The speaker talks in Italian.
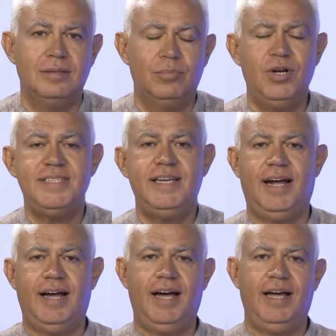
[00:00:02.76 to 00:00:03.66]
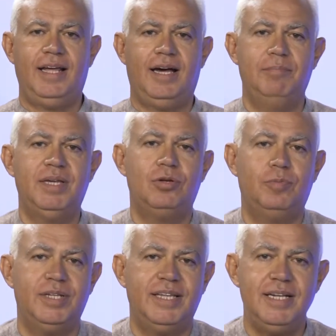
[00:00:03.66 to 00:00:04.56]
Buonasera, area
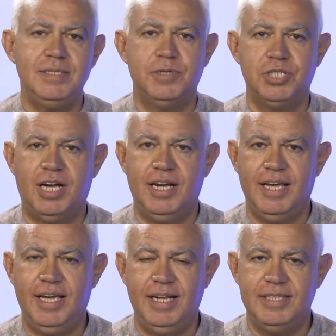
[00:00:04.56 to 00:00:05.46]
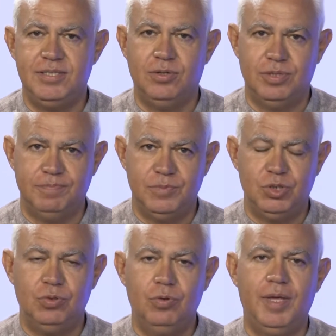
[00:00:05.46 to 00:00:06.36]
metropolitana speciale elezioni.
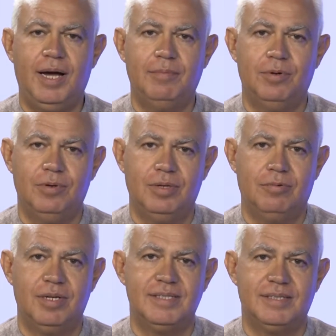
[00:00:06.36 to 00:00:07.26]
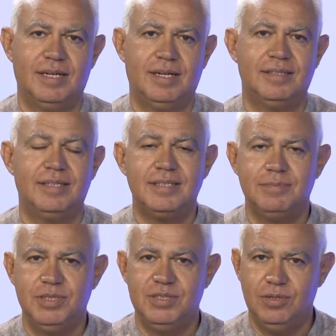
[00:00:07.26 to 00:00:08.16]
Ci occupiamo in questa
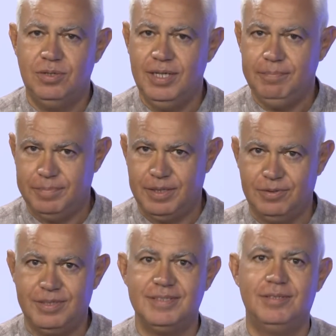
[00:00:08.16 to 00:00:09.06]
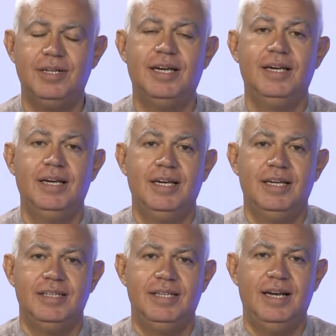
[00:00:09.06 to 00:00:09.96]
trasmissione per l'occasione
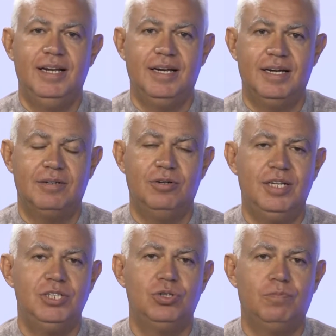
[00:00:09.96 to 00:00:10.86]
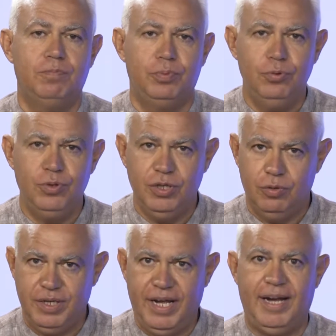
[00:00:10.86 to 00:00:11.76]
del collegio
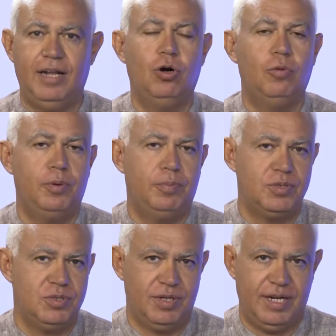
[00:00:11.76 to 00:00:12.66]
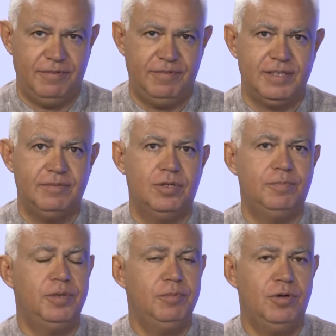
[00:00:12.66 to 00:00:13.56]
plurinominale o proporzionale, fate voi.
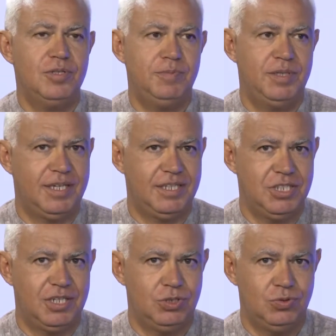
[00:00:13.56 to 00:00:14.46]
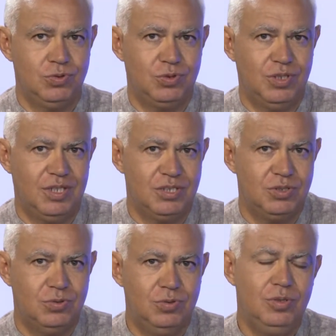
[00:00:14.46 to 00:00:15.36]
Primo ospite che ci ha raggiunto in
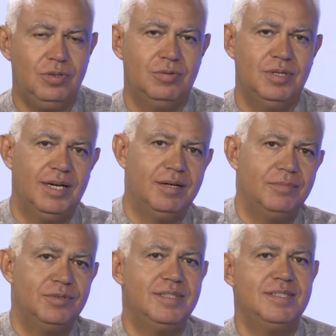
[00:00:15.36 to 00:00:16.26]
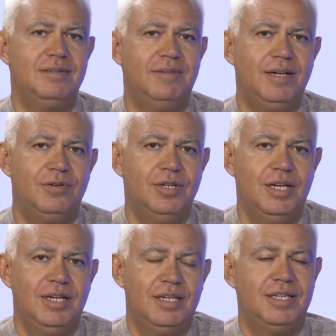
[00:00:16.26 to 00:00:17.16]
studio qui a Montesilvano,
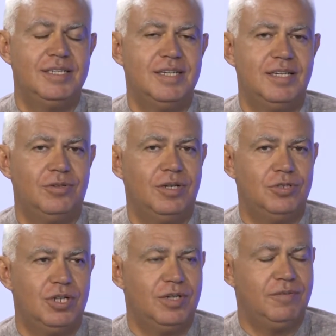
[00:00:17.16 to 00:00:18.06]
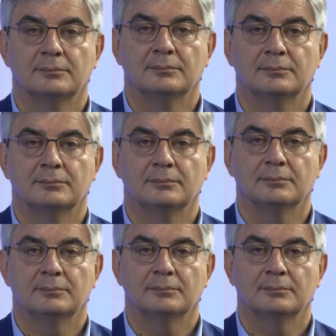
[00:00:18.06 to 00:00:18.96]
il senatore Luciano D'Alfonso.
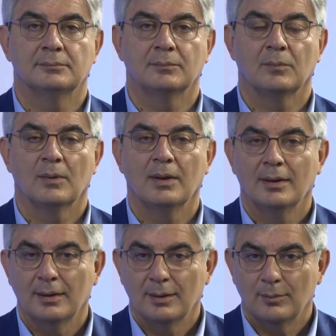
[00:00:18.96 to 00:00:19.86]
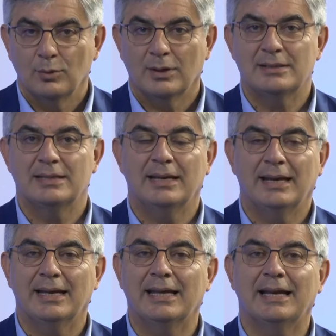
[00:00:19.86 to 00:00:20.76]
Buonasera D'Alfonso.
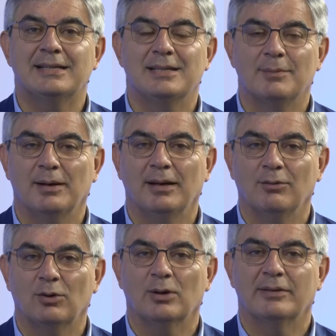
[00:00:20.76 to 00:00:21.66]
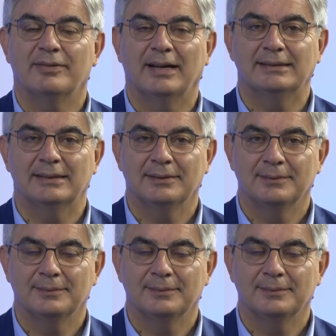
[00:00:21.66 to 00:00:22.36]
Buonasera e grazie per il lavoro che fate.